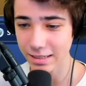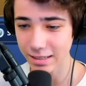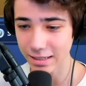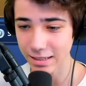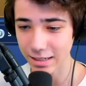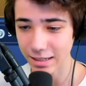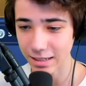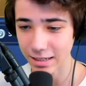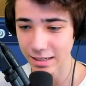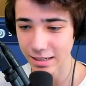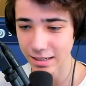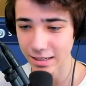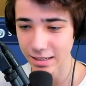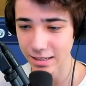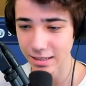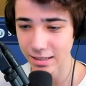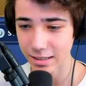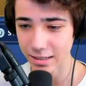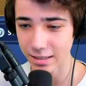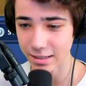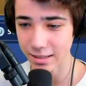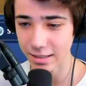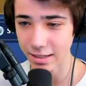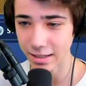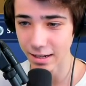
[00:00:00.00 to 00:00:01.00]
Äh,
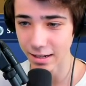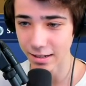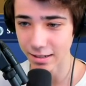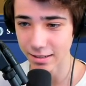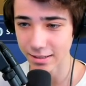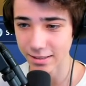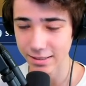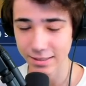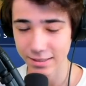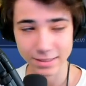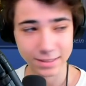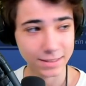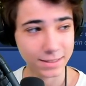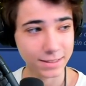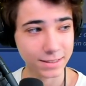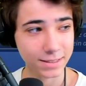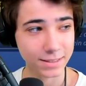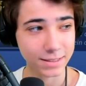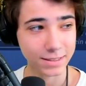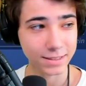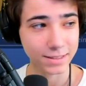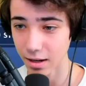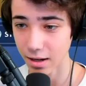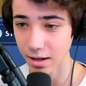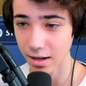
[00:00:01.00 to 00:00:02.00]
ja.
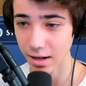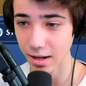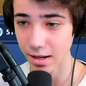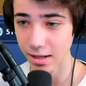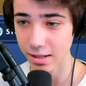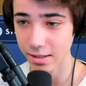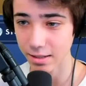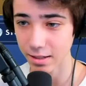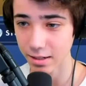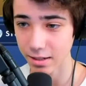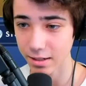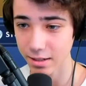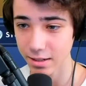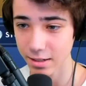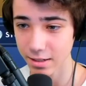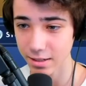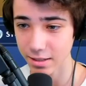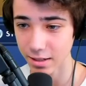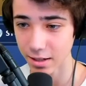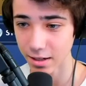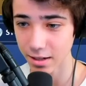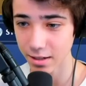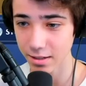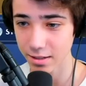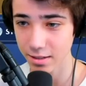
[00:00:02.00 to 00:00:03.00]
Alter, die ist
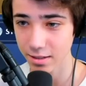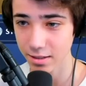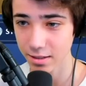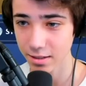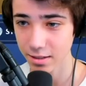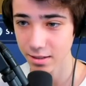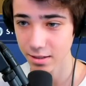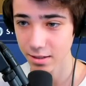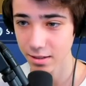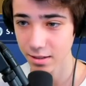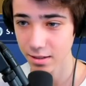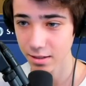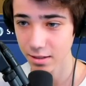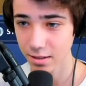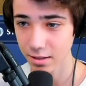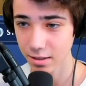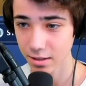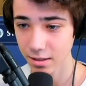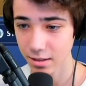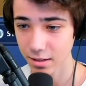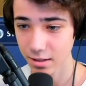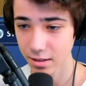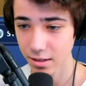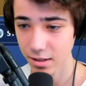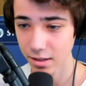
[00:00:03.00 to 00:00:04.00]
nice.
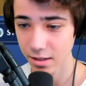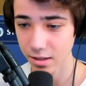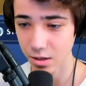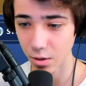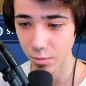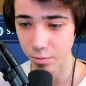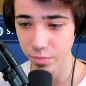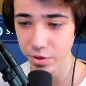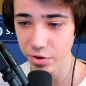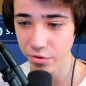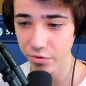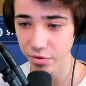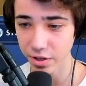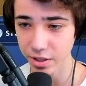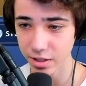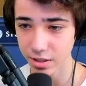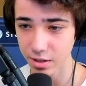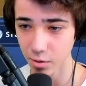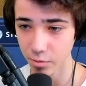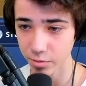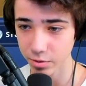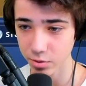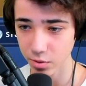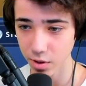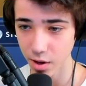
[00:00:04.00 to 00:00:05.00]
Ich glaube, die finde ich,
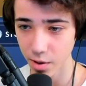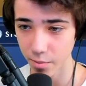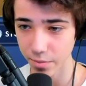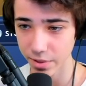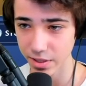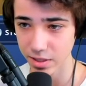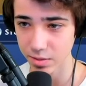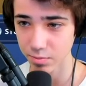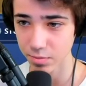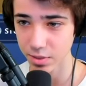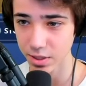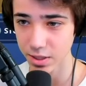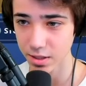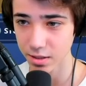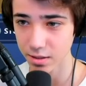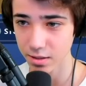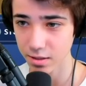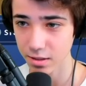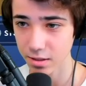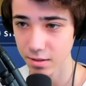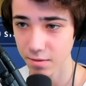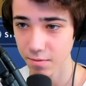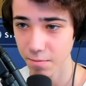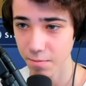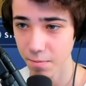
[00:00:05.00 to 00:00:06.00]
glaube ich, sogar am besten bis
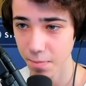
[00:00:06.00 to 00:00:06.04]
jetzt.